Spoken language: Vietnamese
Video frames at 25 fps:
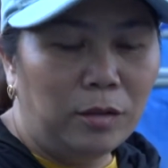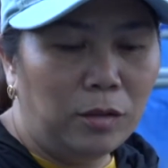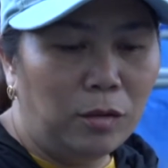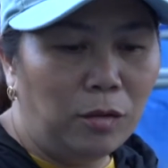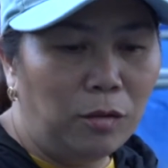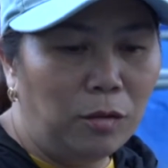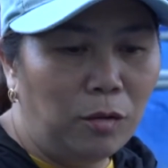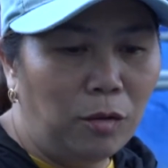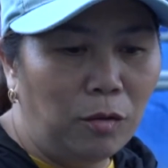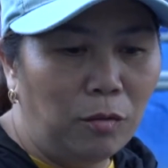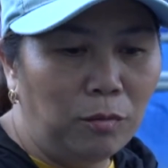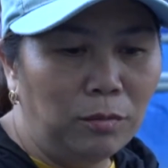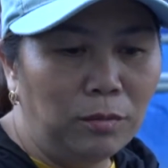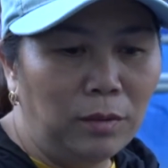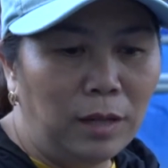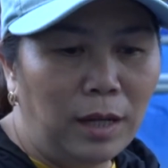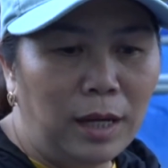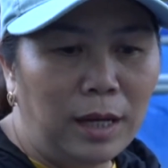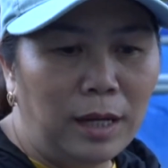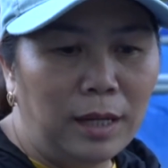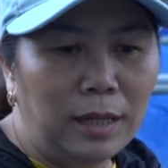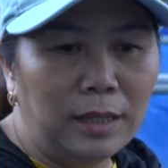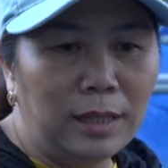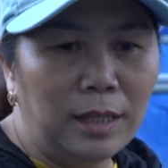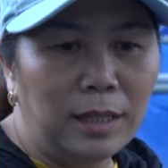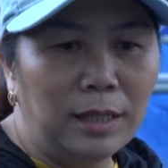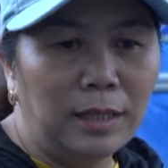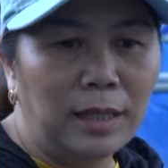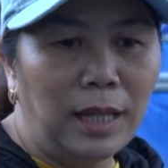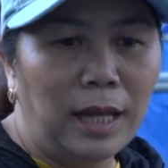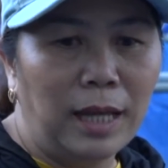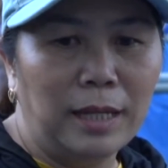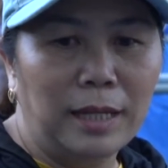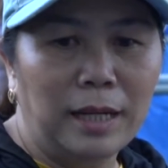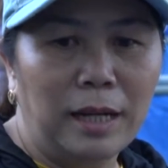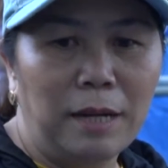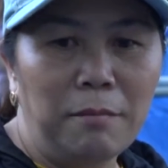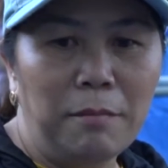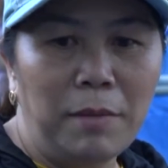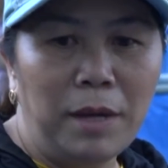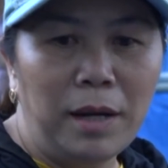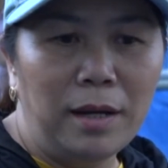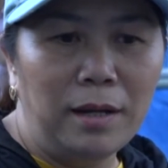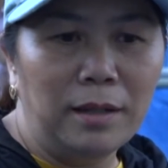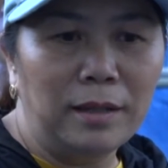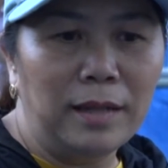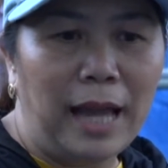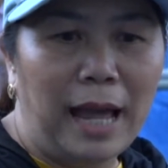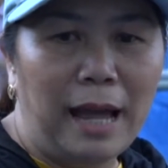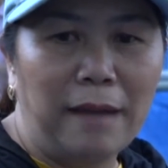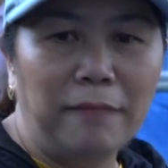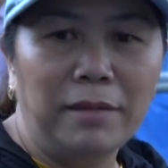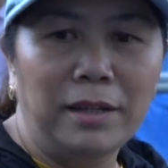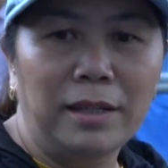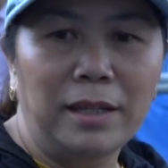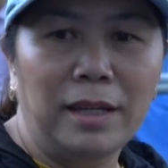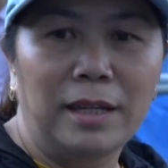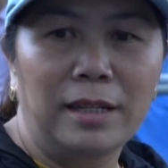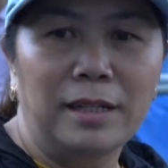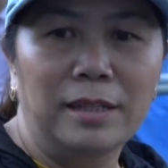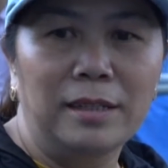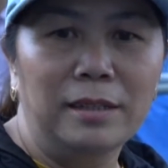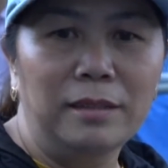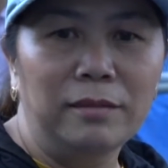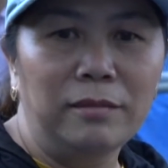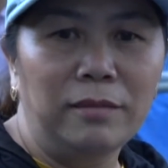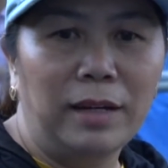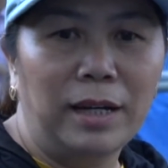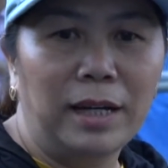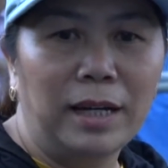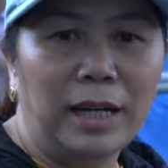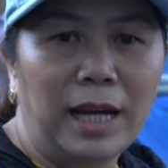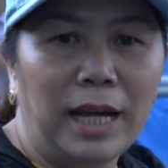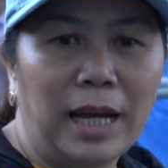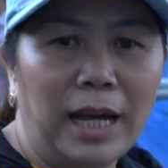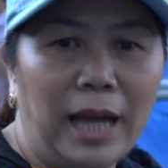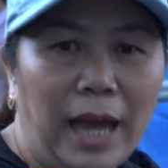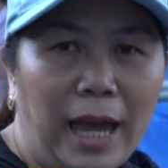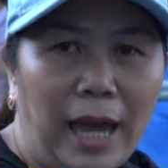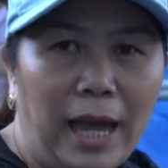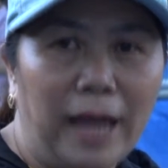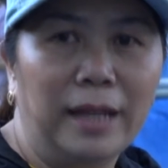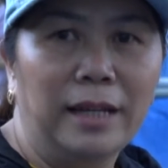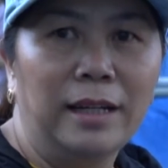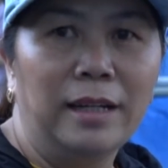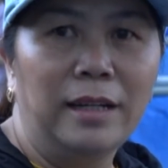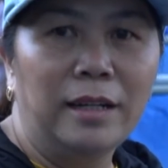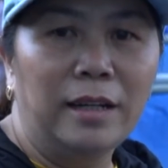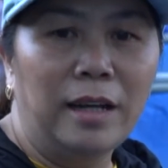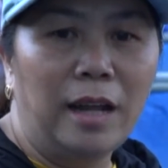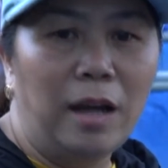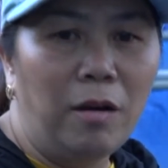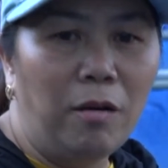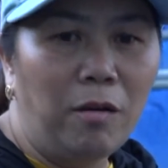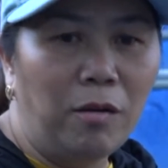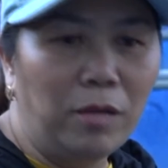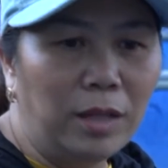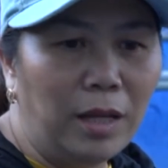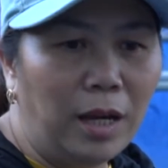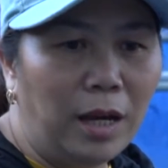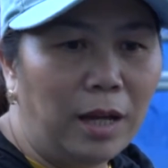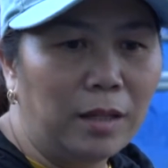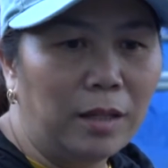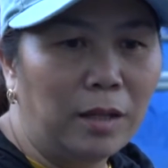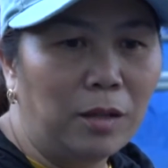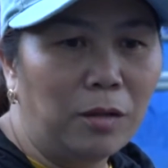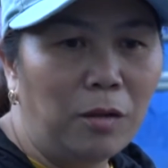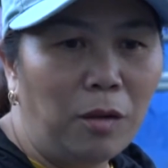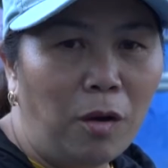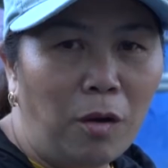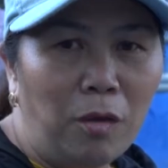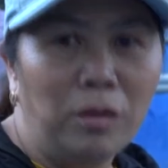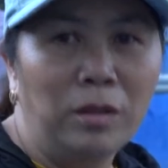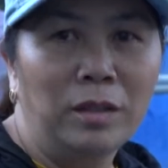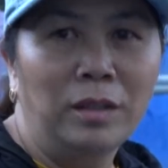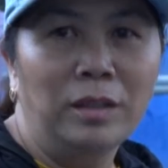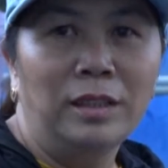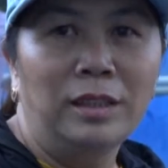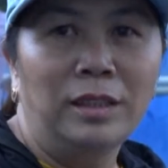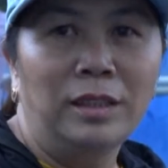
Tôi cũng chân thành cảm ơn đảng và nhà nước và ngân hàng đã hỗ trợ cho tôi.